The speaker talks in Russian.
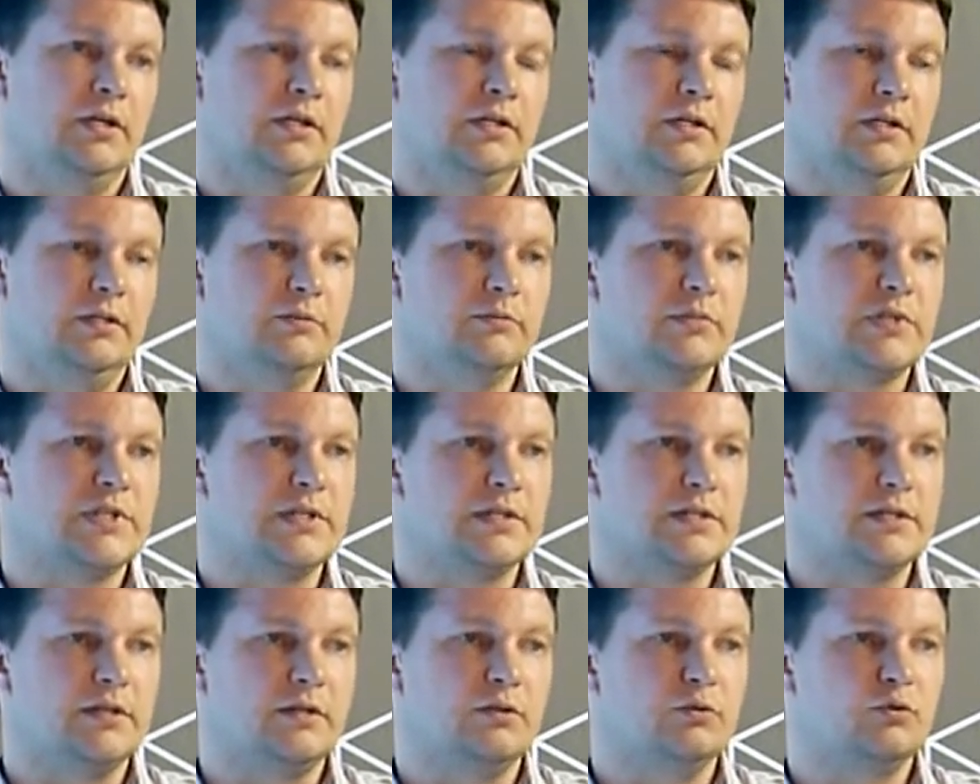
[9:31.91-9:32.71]
Им
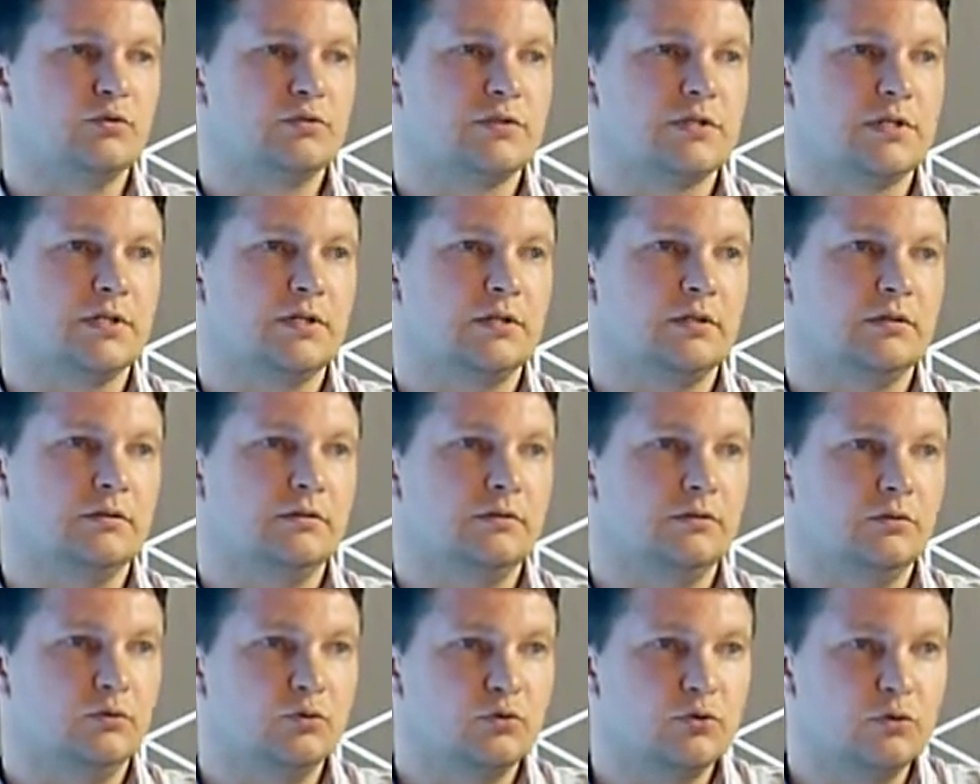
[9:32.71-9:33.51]
создаются
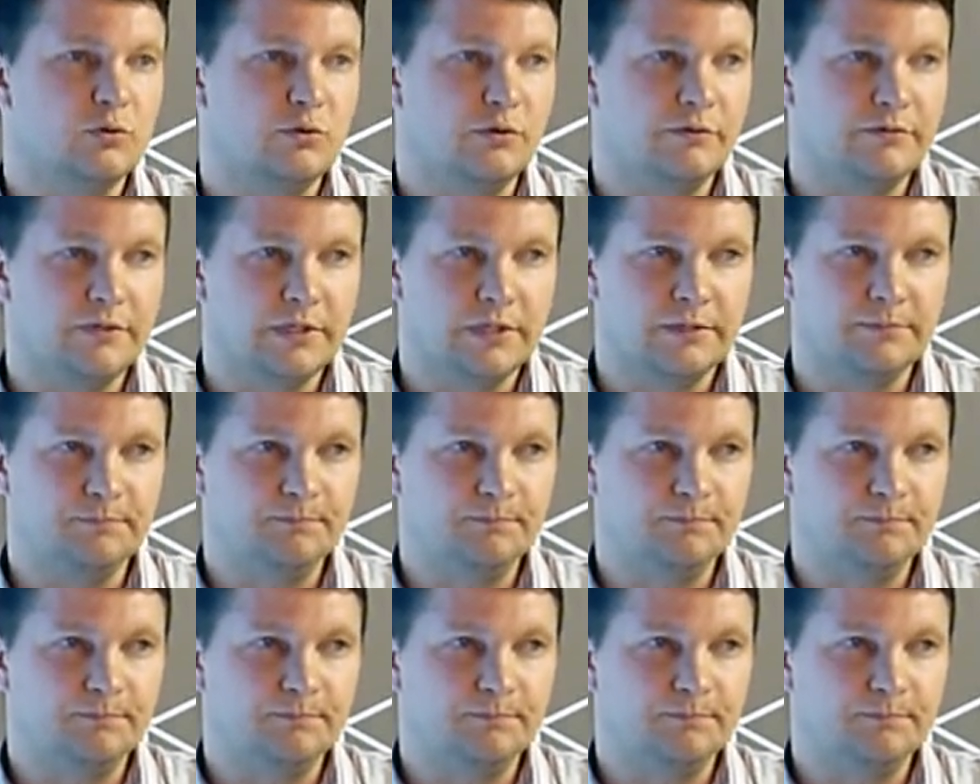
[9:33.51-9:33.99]
условия